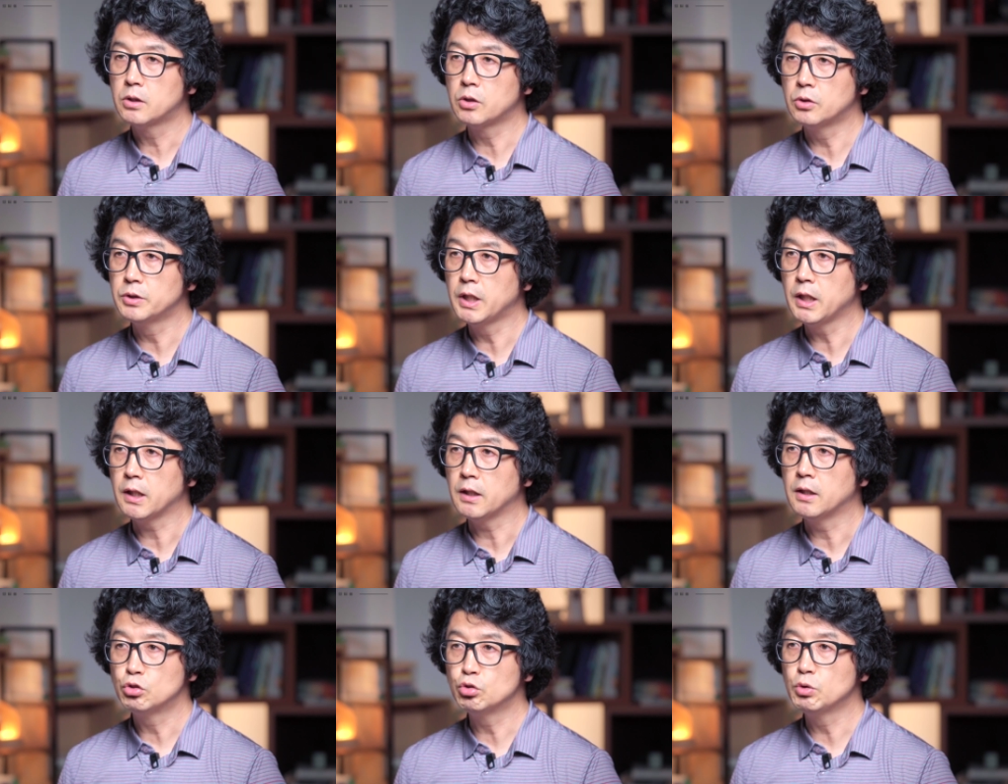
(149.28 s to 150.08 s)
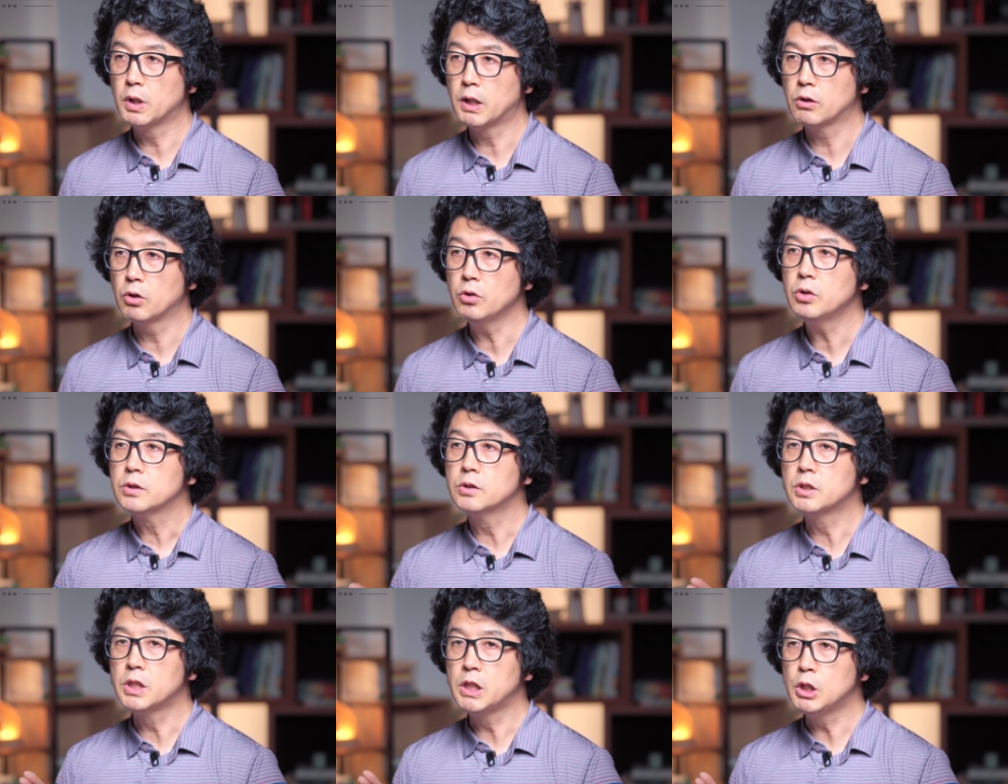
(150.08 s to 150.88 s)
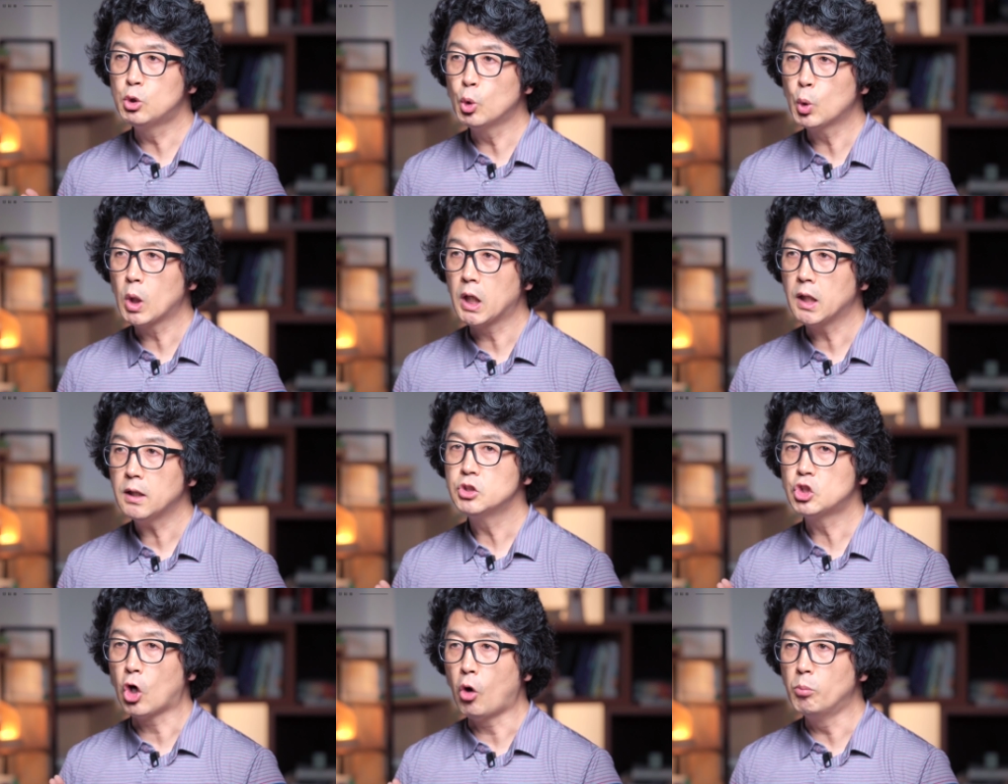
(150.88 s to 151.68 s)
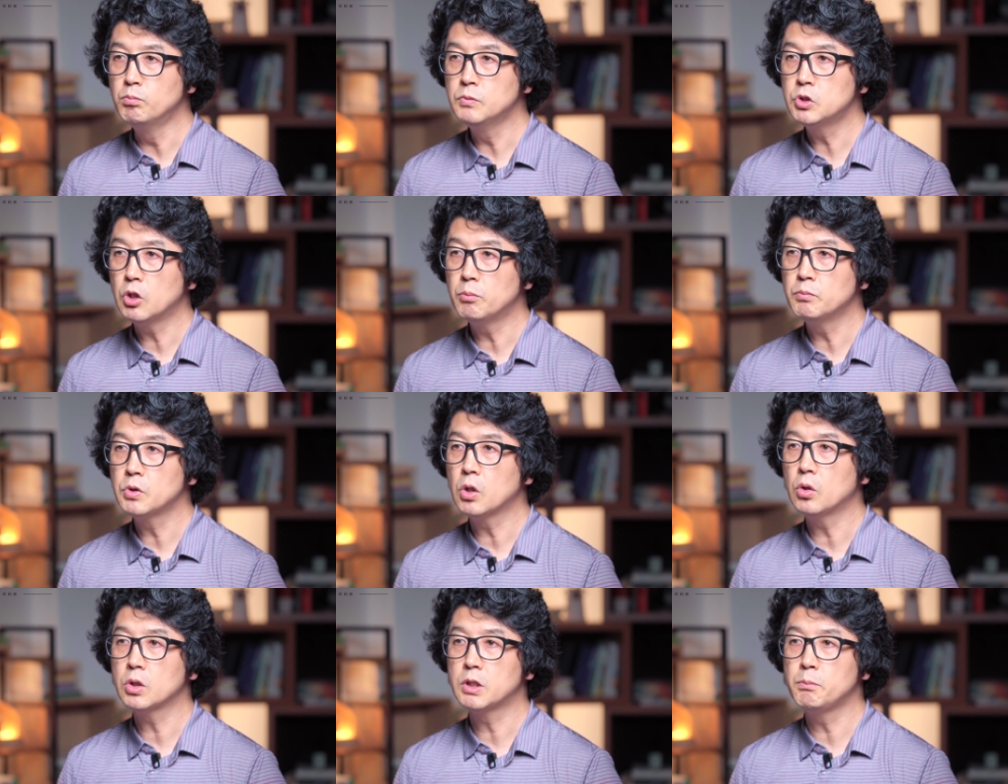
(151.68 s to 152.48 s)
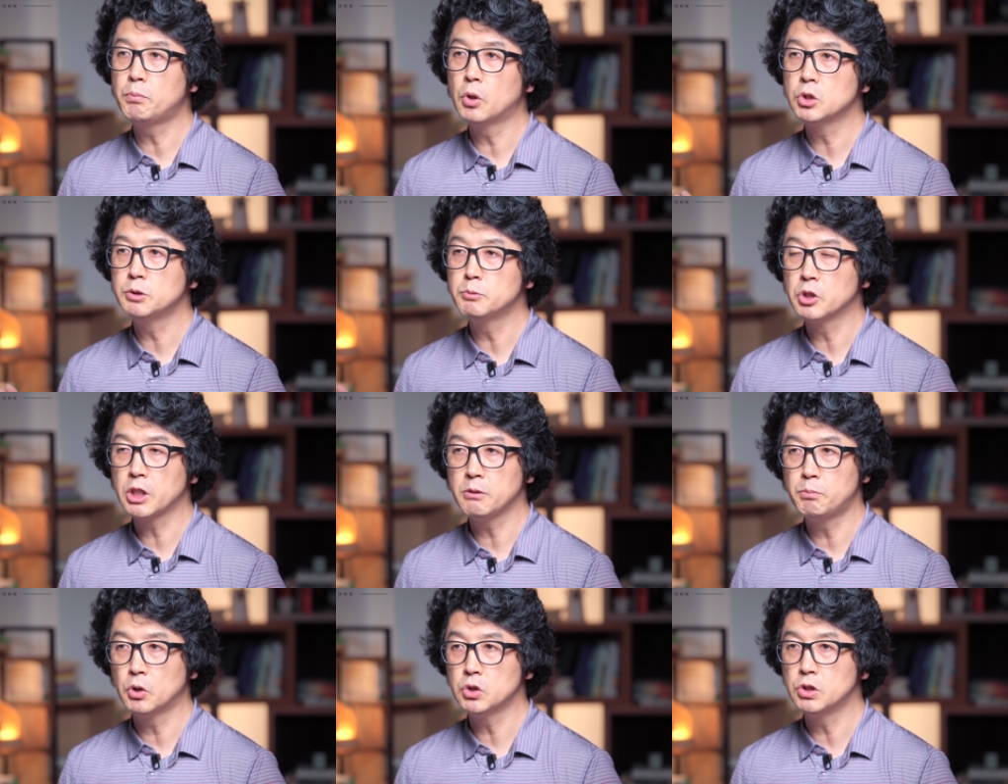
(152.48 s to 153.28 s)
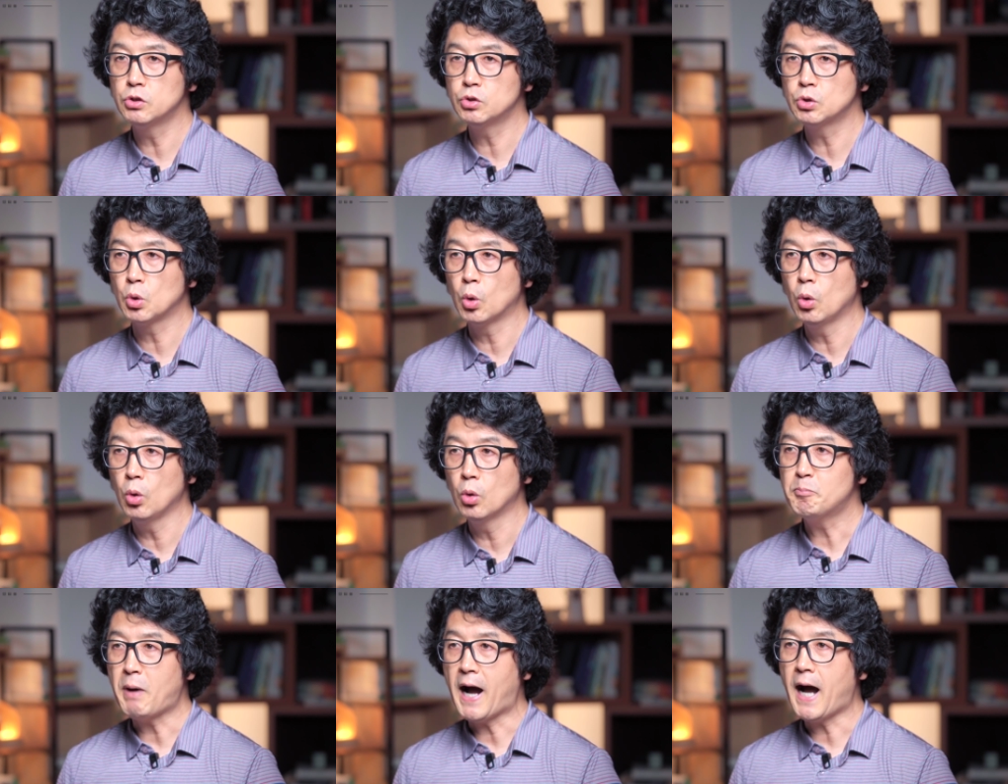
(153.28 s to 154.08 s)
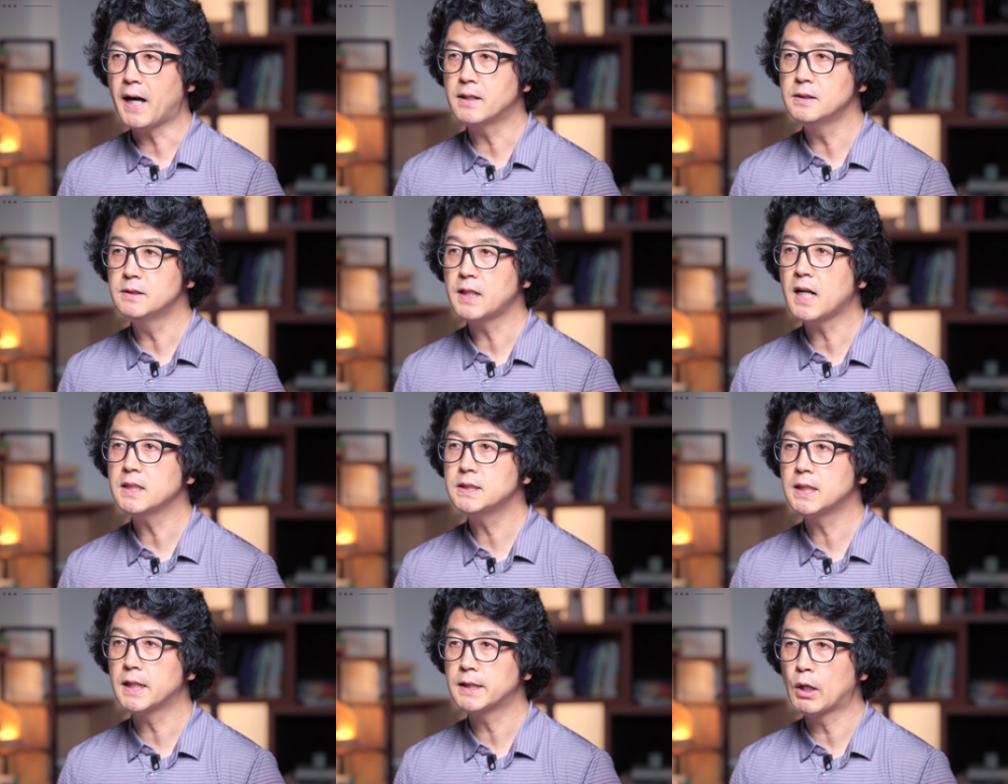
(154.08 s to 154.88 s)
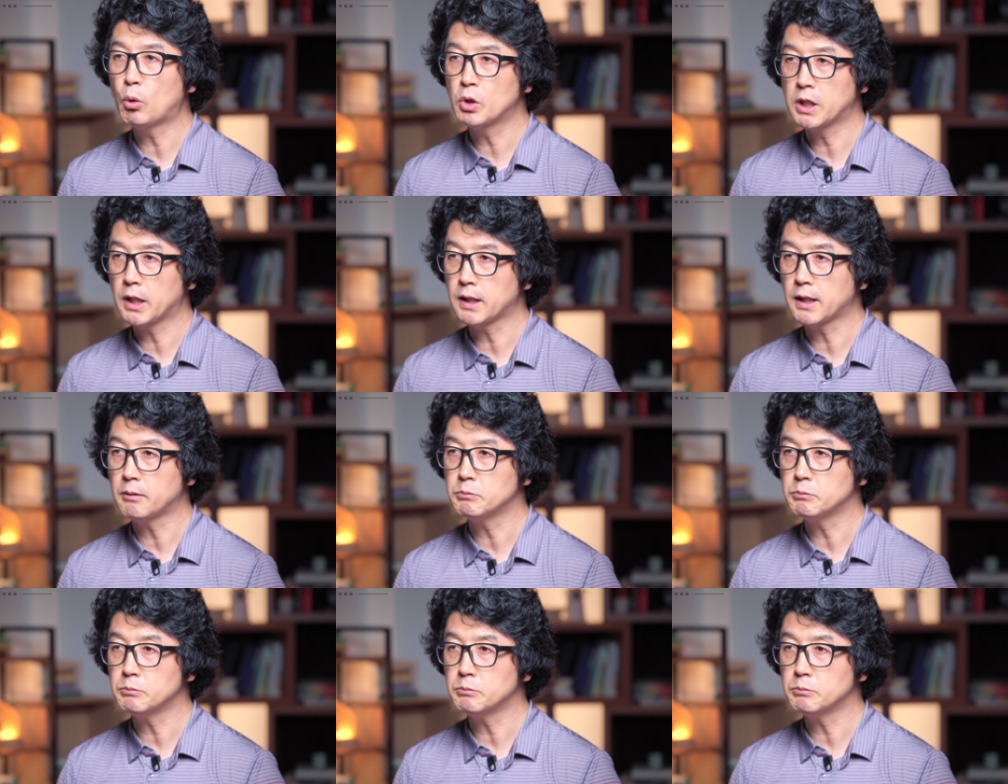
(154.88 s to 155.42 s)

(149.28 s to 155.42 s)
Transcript: 그런데 중요한 건 그 기도가 점점 더 깊어지면 깊어질수록 말을 상실한다고 이야기를